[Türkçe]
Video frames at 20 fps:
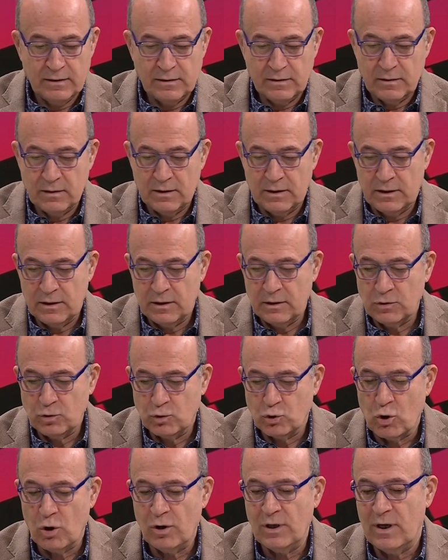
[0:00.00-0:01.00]
e,
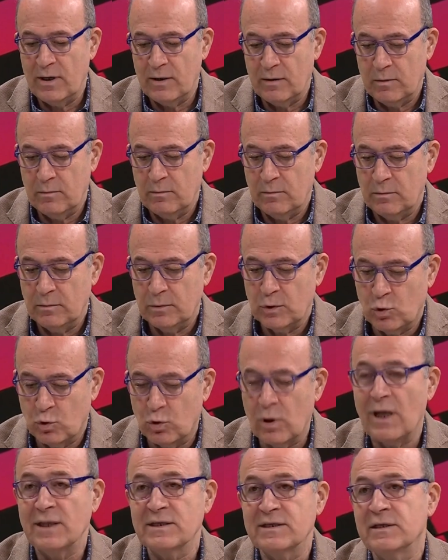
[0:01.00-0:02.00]
şöyle
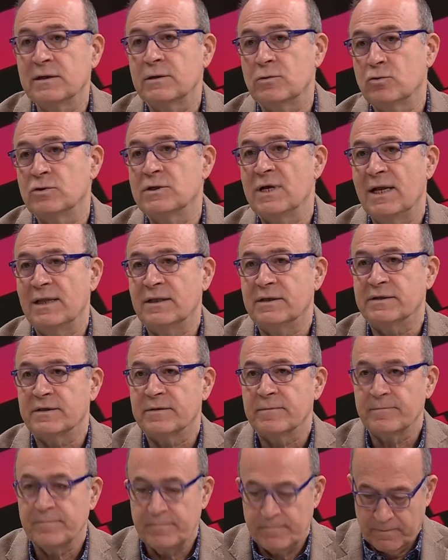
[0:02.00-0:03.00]
kuralcılık güzeldir.
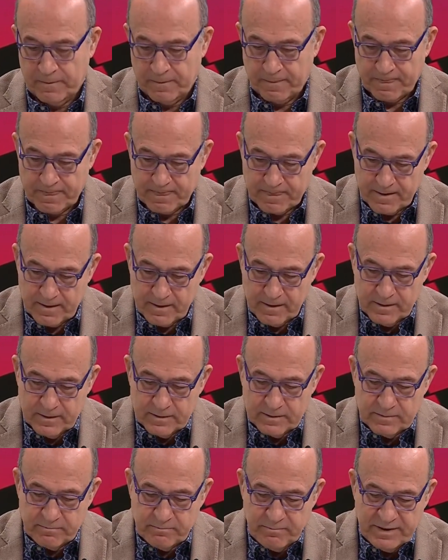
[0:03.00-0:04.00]

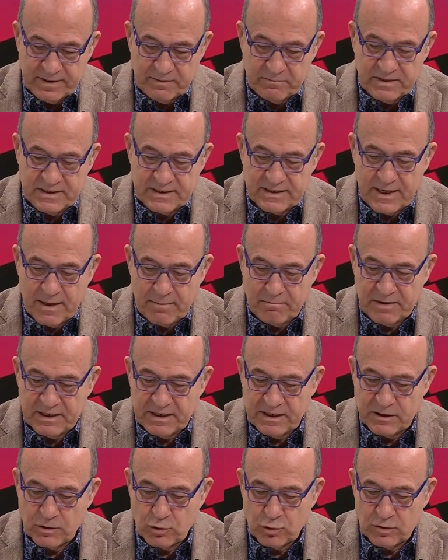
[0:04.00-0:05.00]
Be, bizden 1
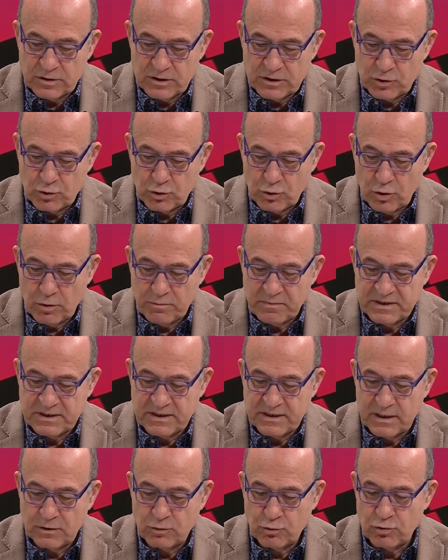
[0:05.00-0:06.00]
200 istiyor. Biz
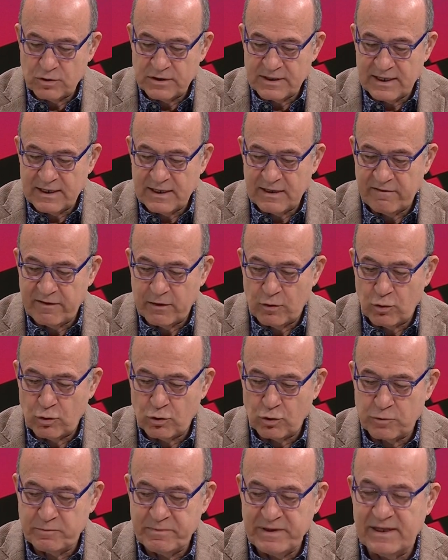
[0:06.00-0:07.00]
750
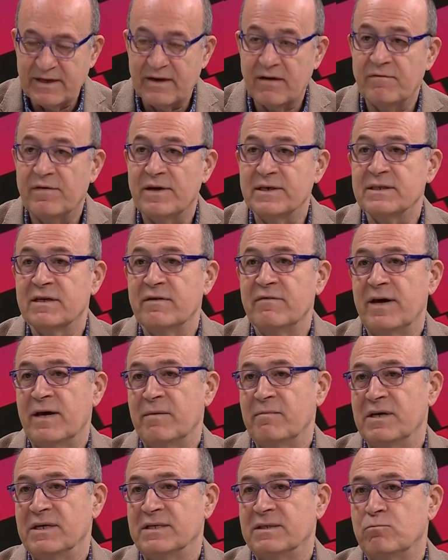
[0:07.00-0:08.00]
veriyoruz. 1 lira fazla
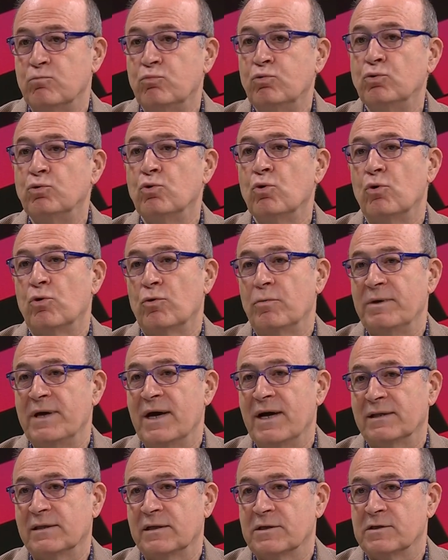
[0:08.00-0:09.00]
vermeyiz. Bu doğru bir
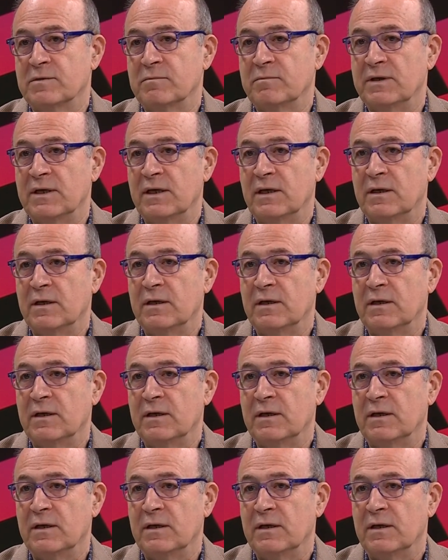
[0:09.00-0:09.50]
yaklaşım değil.